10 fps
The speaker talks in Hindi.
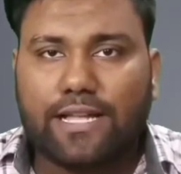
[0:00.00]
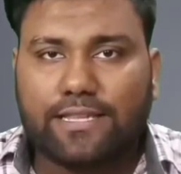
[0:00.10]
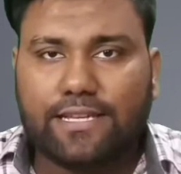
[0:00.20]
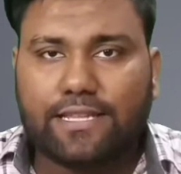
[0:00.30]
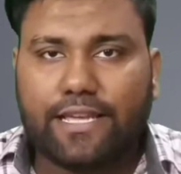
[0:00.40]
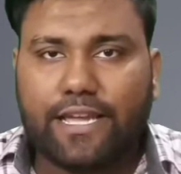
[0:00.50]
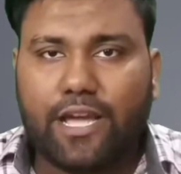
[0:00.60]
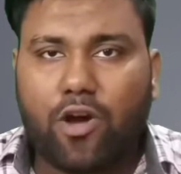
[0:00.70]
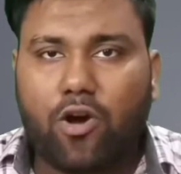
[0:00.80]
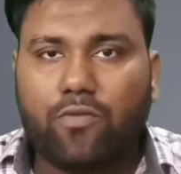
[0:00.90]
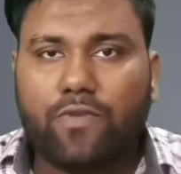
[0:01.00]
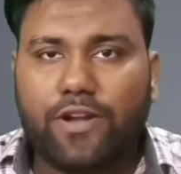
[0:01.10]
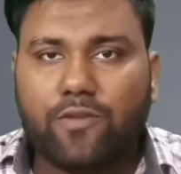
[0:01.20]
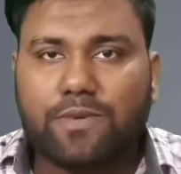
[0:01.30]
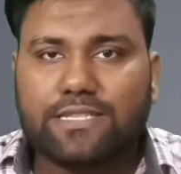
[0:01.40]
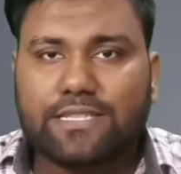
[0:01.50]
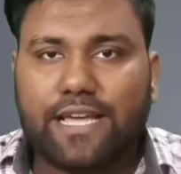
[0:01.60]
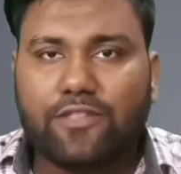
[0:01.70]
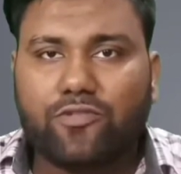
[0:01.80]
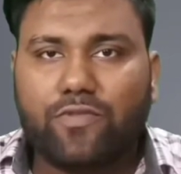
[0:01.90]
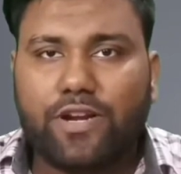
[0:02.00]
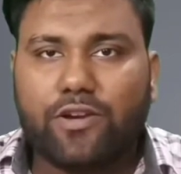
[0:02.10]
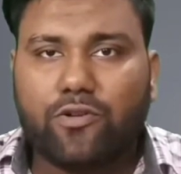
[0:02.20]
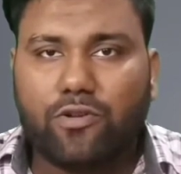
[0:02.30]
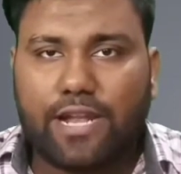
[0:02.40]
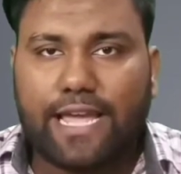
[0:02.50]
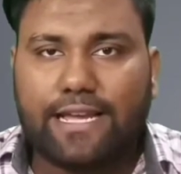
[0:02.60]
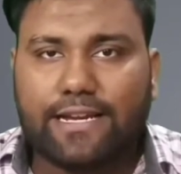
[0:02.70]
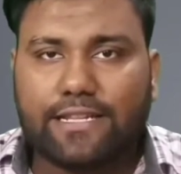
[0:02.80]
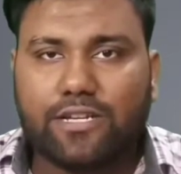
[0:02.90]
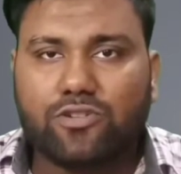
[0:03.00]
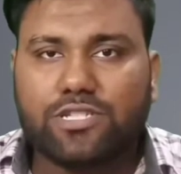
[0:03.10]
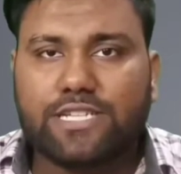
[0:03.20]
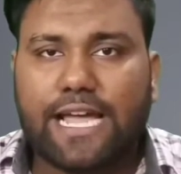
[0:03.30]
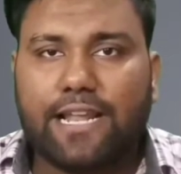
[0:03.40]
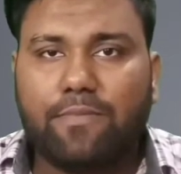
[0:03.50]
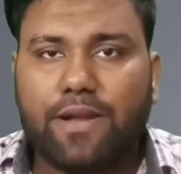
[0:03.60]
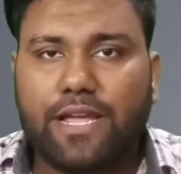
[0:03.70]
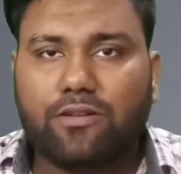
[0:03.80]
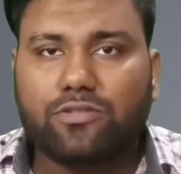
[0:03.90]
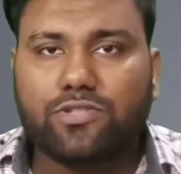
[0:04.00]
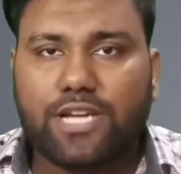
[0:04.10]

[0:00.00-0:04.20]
अंत तक देखिए और वीडियो पसंद आए तो वीडियो को लाइक कर दे और इस चैनल पर नए हो तो